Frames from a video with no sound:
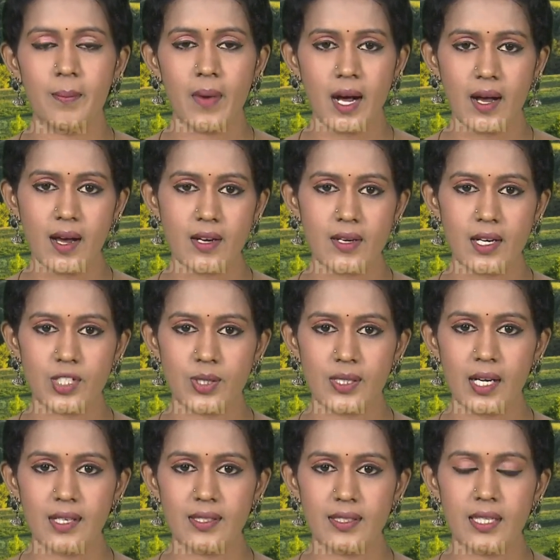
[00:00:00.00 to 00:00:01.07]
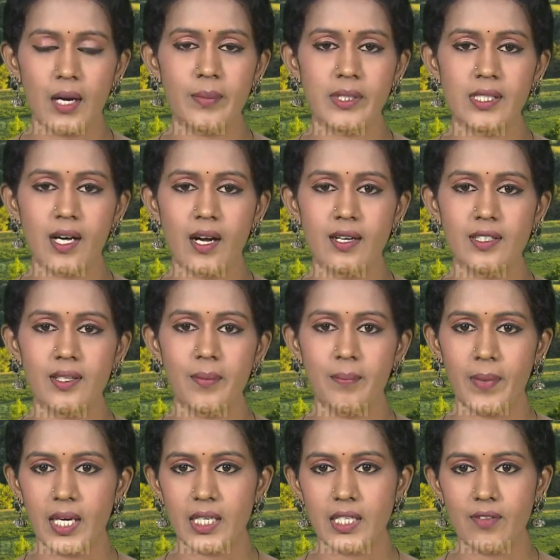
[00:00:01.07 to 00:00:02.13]
மகாராஷ்டிரா தமிழ்நாடு
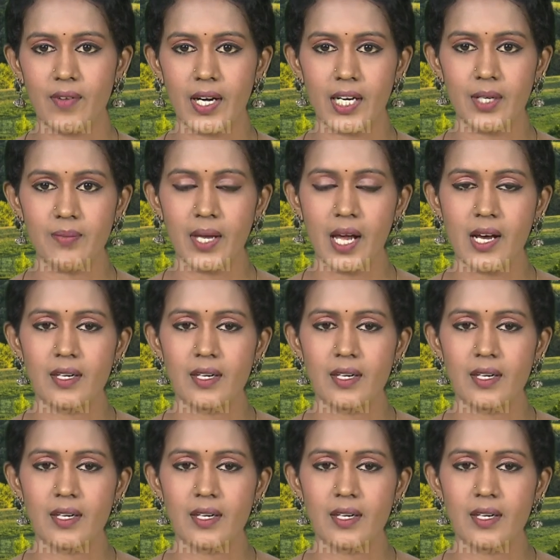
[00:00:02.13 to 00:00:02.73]
மேற்கு வங்கம்